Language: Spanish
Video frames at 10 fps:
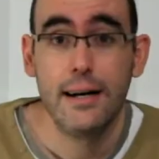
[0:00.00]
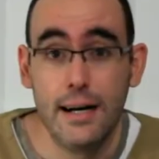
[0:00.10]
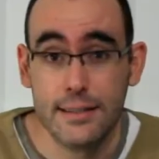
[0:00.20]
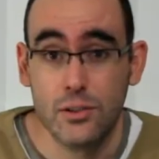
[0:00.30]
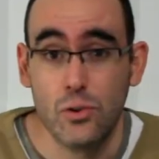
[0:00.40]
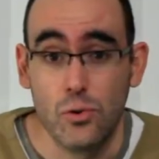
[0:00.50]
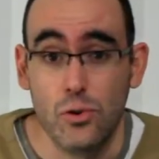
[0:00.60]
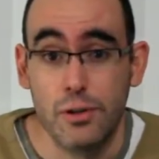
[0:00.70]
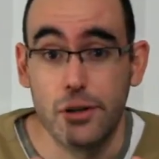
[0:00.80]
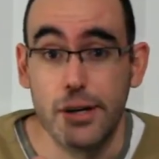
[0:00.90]
Ante
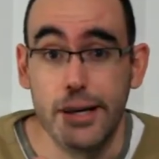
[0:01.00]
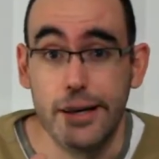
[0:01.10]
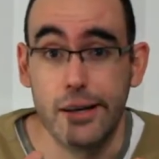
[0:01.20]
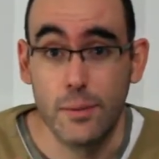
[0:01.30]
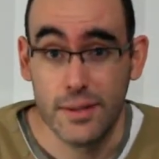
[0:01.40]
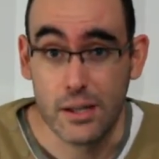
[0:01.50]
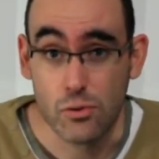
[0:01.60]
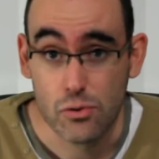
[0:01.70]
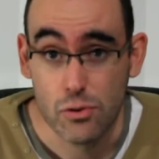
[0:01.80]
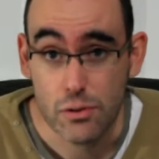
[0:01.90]
todo, eh,
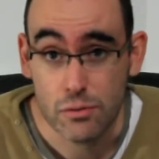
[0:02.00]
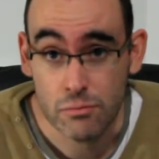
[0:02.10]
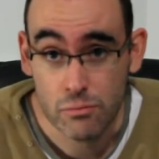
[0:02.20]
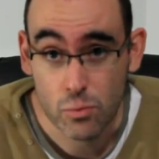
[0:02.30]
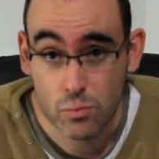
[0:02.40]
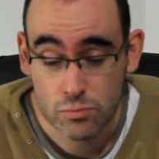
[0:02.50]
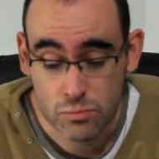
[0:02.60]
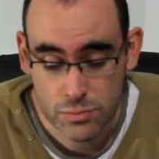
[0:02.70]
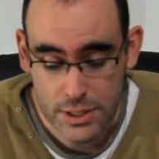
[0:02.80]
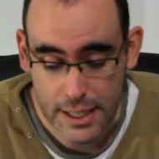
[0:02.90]
comentaros mm,
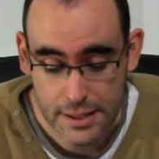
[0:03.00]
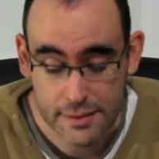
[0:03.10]
un detalle.